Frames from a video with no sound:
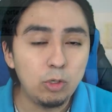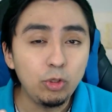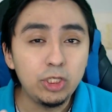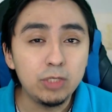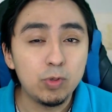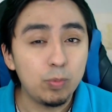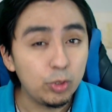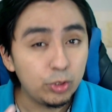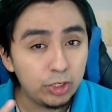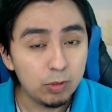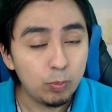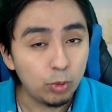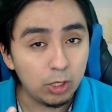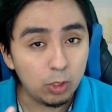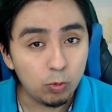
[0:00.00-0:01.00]
último motivo
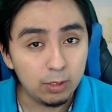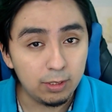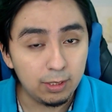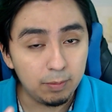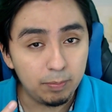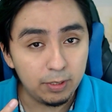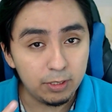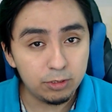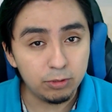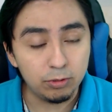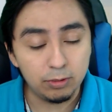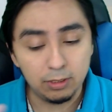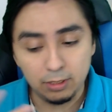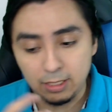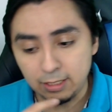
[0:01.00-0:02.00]
por el cual el precio
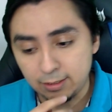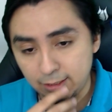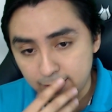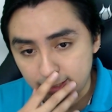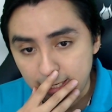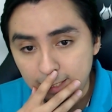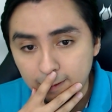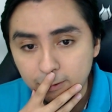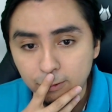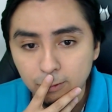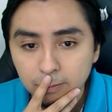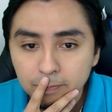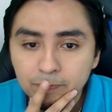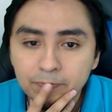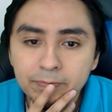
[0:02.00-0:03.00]
del gas es
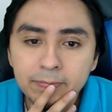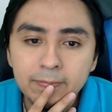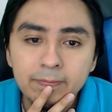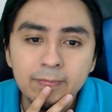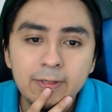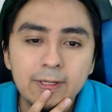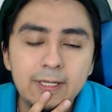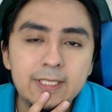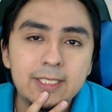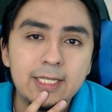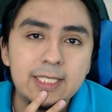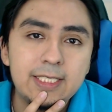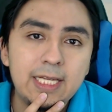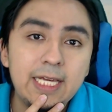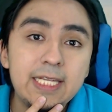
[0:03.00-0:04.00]
alto es que
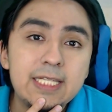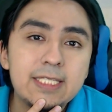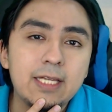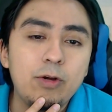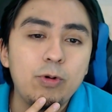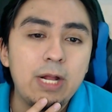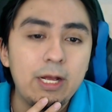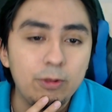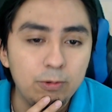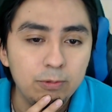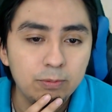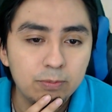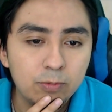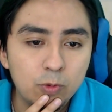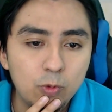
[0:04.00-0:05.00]
se ha instaurado
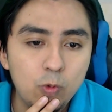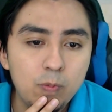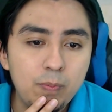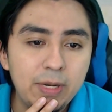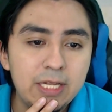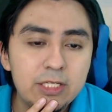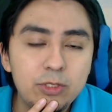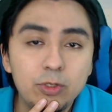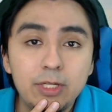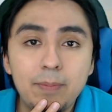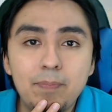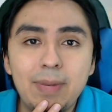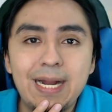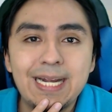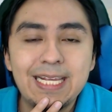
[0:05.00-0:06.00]
un precio de
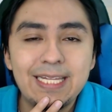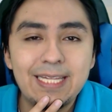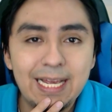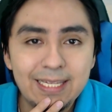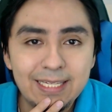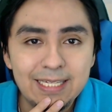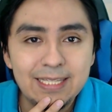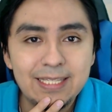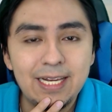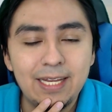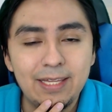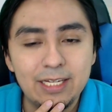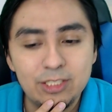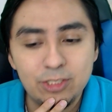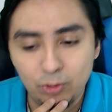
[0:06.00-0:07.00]
paridad
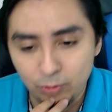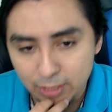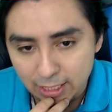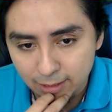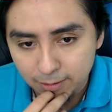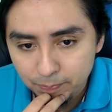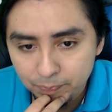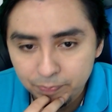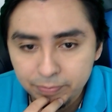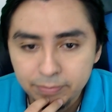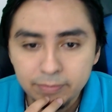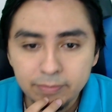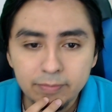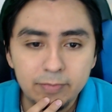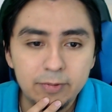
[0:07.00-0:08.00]
internacional.
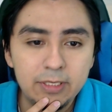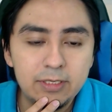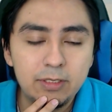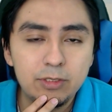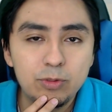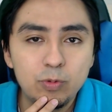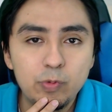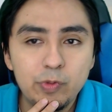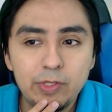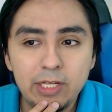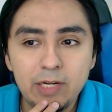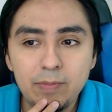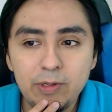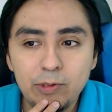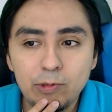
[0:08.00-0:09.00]
Y este es un
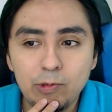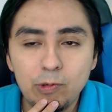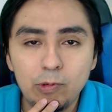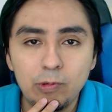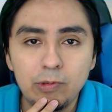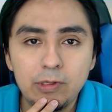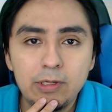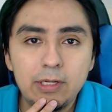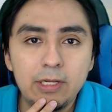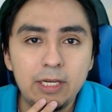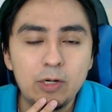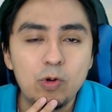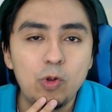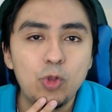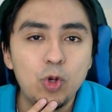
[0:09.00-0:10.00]
término
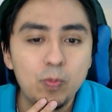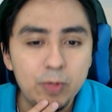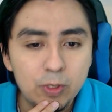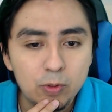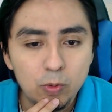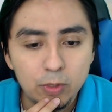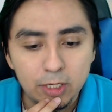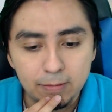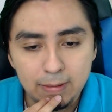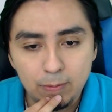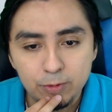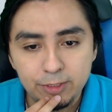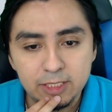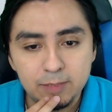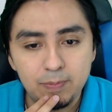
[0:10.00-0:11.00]
económico que
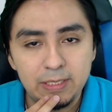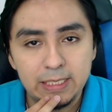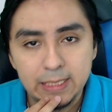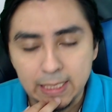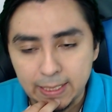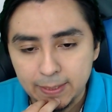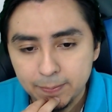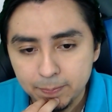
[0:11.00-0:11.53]
vamos a explicar.